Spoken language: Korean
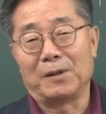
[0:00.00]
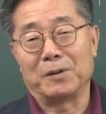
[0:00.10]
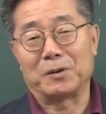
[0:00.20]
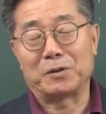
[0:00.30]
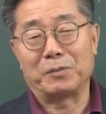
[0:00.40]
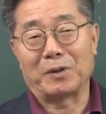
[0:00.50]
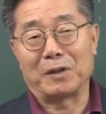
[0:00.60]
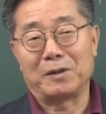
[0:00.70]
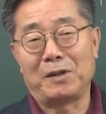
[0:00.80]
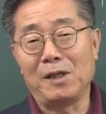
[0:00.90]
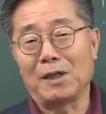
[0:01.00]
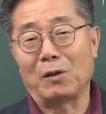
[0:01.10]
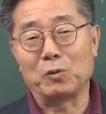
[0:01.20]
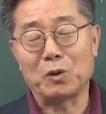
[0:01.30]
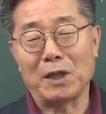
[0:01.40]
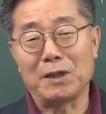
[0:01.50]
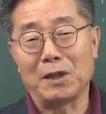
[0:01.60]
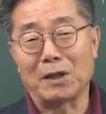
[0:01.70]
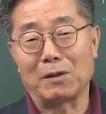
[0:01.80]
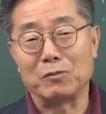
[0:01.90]
어떻습니까? 진리가 우상이
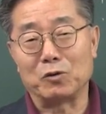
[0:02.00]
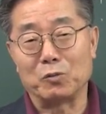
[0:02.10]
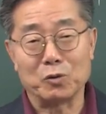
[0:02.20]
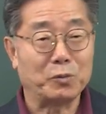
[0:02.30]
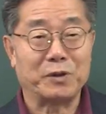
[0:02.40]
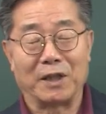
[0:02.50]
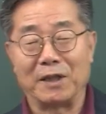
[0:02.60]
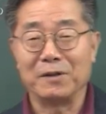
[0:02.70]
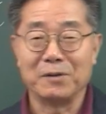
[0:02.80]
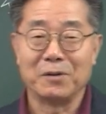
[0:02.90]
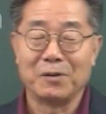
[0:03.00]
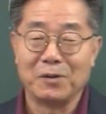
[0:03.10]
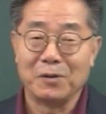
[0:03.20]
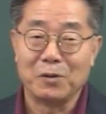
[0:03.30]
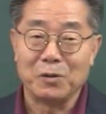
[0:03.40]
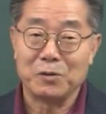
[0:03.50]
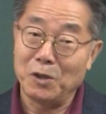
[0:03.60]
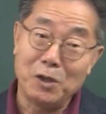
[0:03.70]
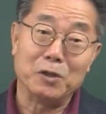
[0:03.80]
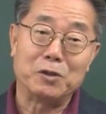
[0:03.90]
된다 하면 좀 우습지 않아요?
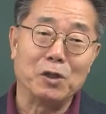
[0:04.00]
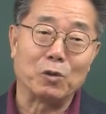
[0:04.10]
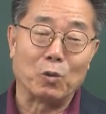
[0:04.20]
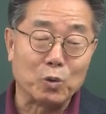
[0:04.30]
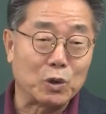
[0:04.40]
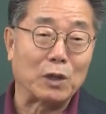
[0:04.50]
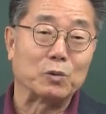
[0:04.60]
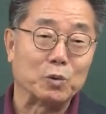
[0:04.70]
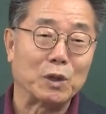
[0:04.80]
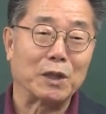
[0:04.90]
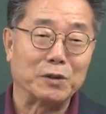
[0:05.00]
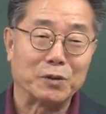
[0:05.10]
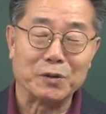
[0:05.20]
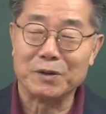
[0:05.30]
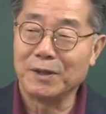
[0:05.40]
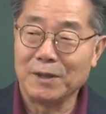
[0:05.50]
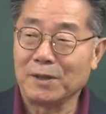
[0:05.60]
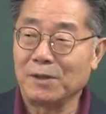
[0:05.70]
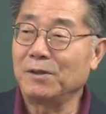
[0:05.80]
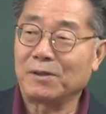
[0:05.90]
진리는 진리고 우상은 우상이죠.
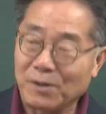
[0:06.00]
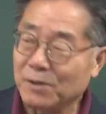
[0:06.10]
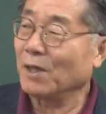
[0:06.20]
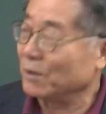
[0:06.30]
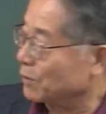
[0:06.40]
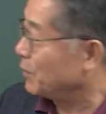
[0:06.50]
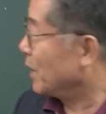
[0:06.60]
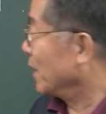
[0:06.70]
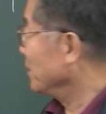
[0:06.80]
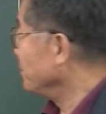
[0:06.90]
근데 그렇지 않습니다.